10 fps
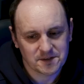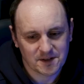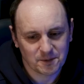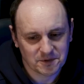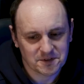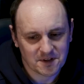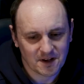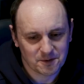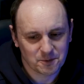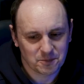Snaut jest
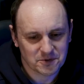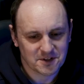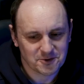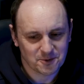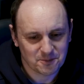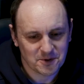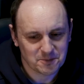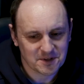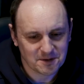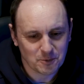taką postacią
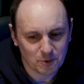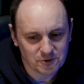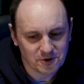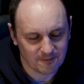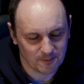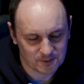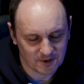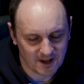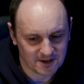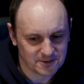moim zdaniem kluczową
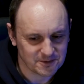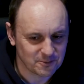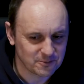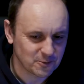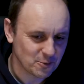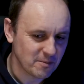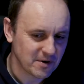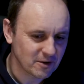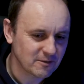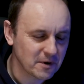Solaris,
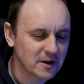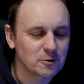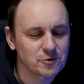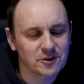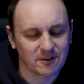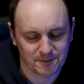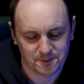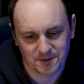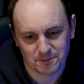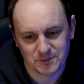drugoplanową, ale
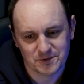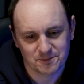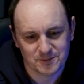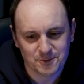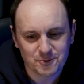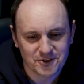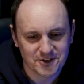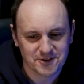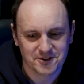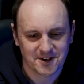kluczową. Dużo
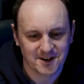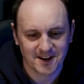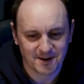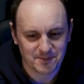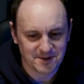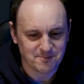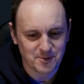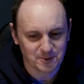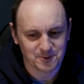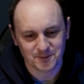rzeczy się, jakby
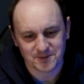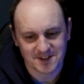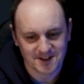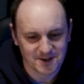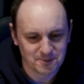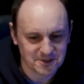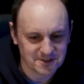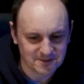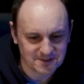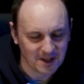impulsów zdarza
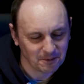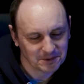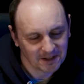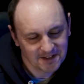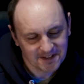przez Snauta.